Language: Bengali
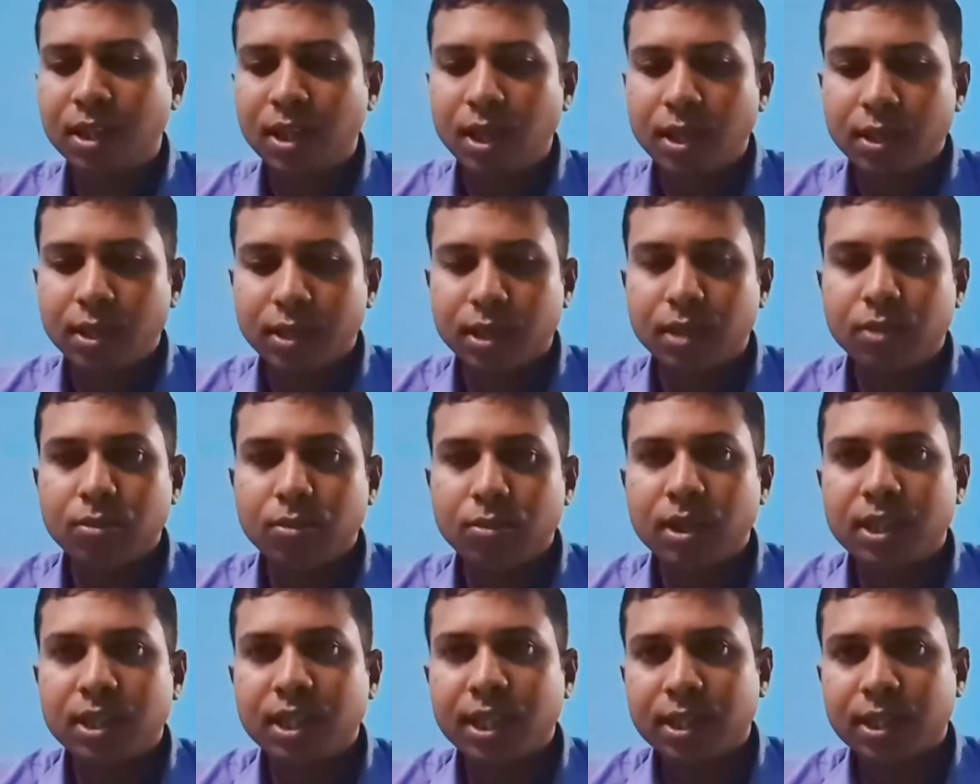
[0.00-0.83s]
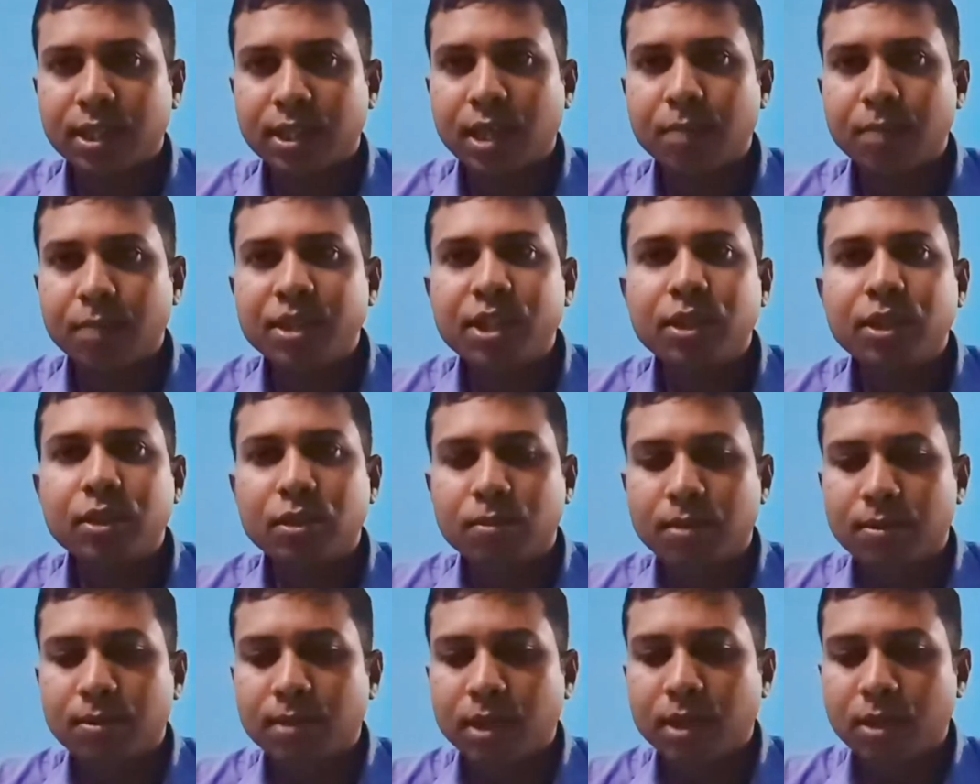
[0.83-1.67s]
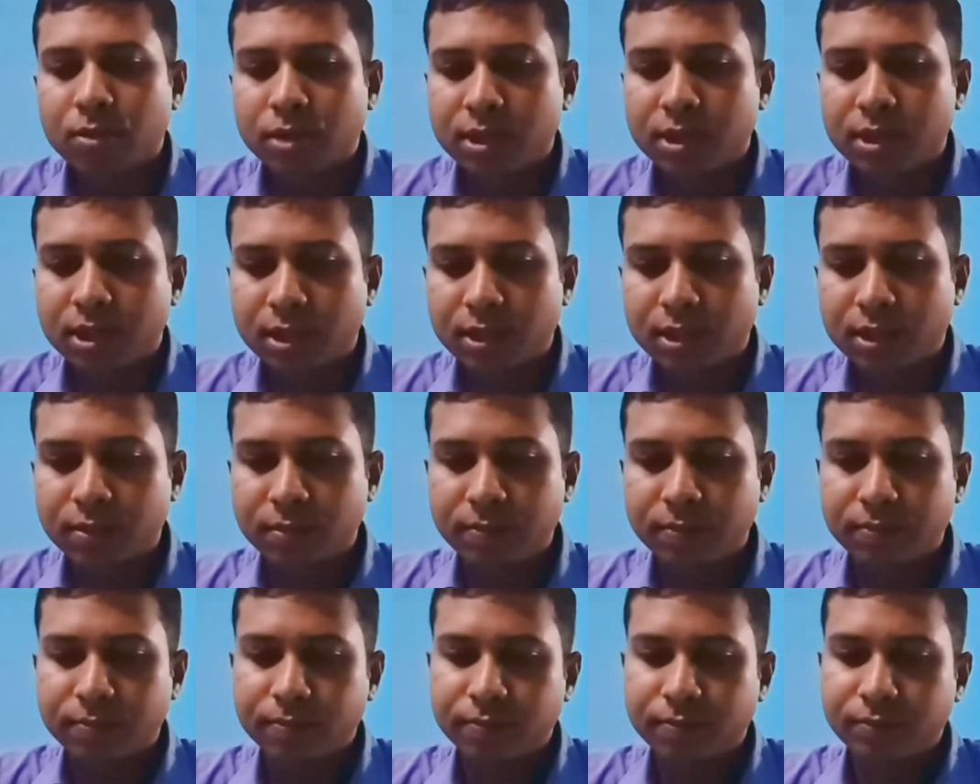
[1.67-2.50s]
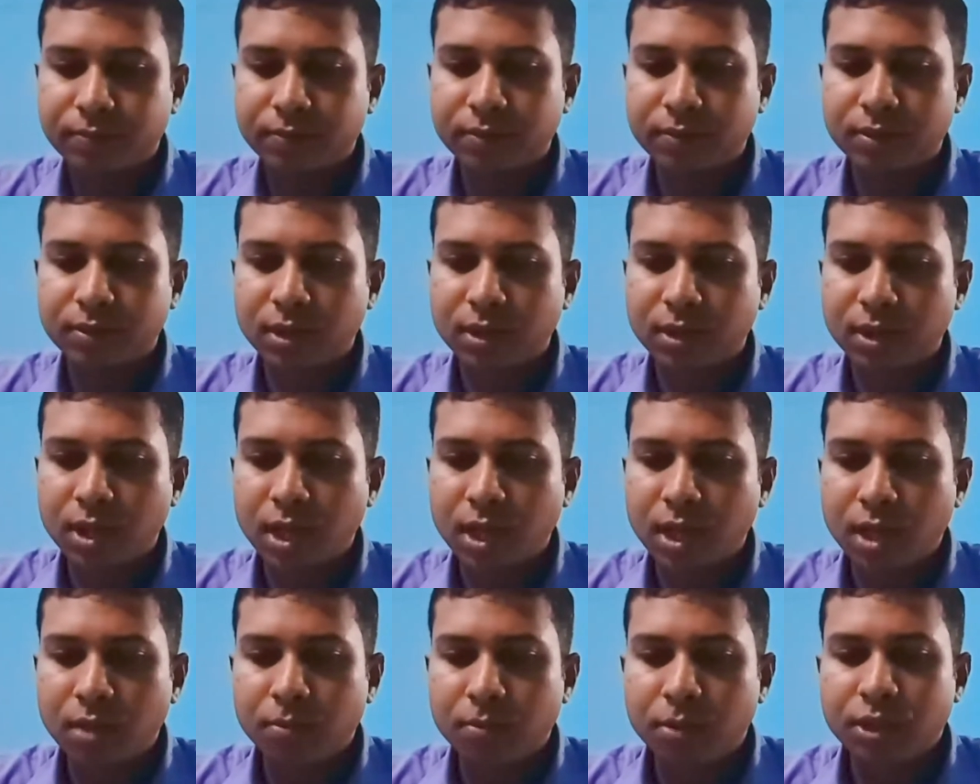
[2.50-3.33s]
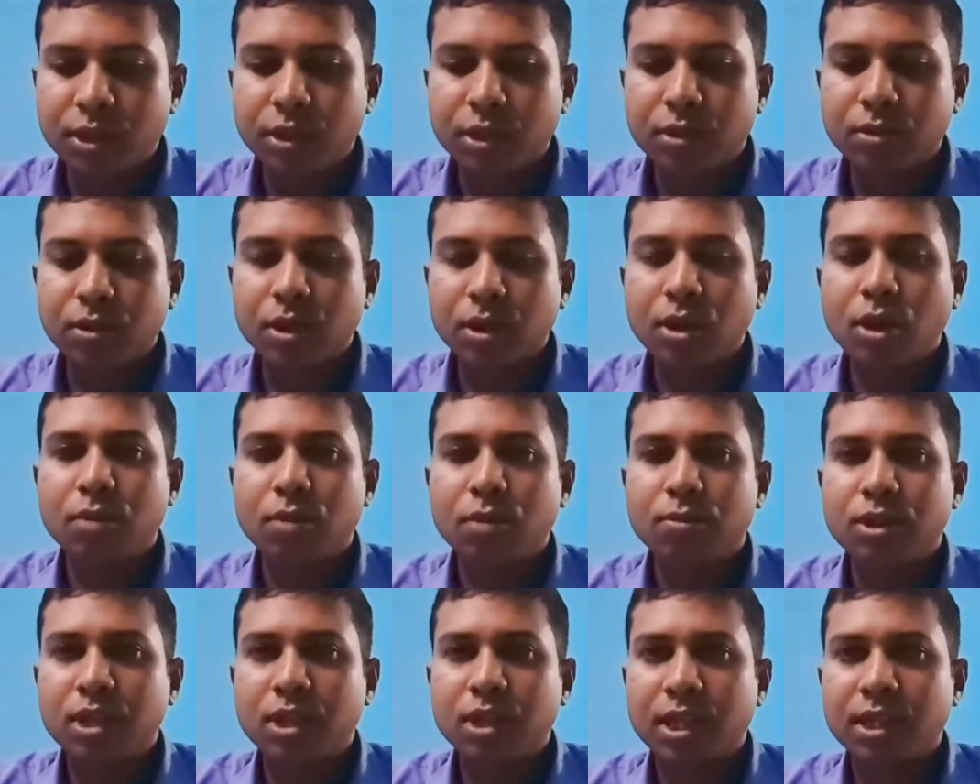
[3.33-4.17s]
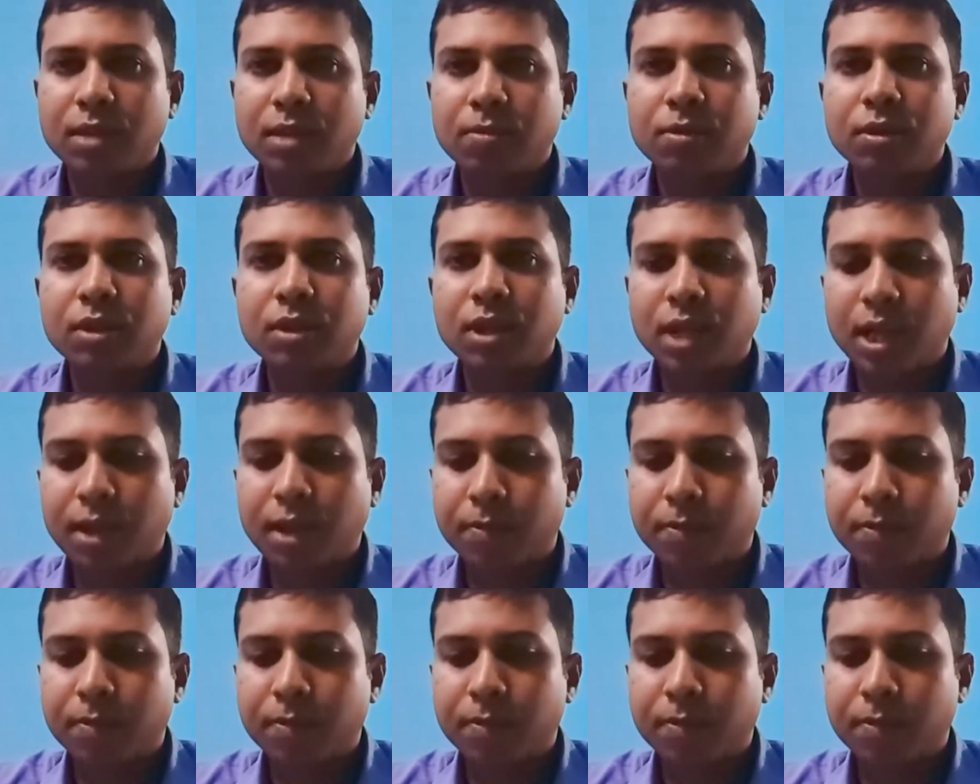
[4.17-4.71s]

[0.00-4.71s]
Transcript: কিন্তু এটার একটা বিস্তৃত ব্যবহার রয়েছে বিশেষ করে অবসাদ এবং ক্রাম